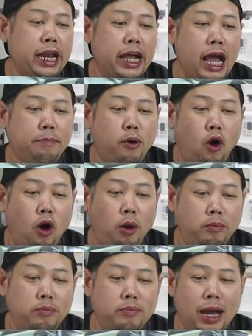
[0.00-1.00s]
นะครับผ
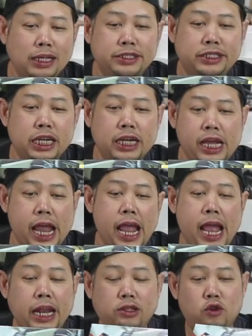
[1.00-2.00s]
ม มาสเตอร์เก
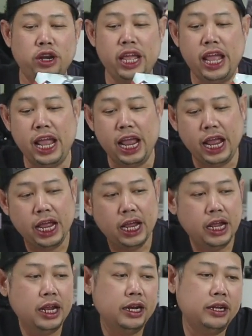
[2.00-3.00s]
ตตัวนี้
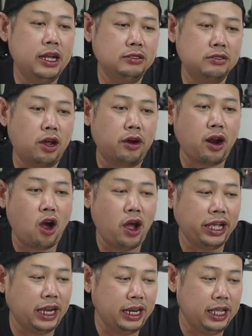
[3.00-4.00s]
1ต่อร้อ
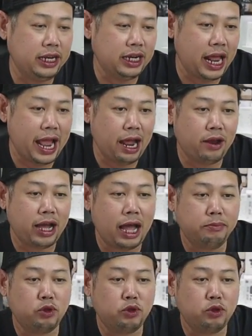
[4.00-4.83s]
ยกันอีกแล้วนะครั